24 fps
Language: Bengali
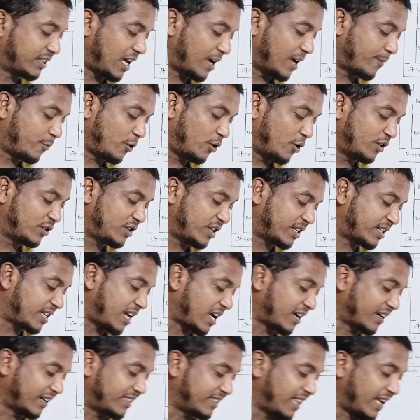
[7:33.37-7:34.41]
তারপরে যেটা
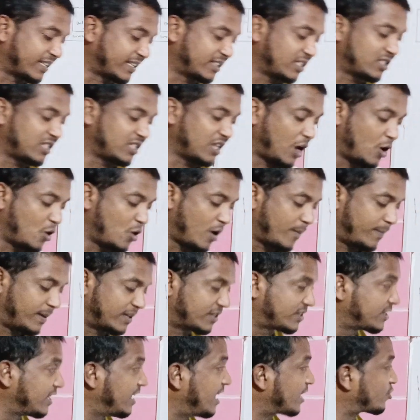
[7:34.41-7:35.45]
একটা থাকতেছে হলো আপনার
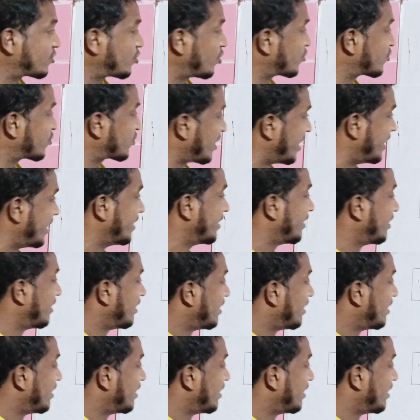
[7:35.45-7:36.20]
সিলেকশন সেন্ট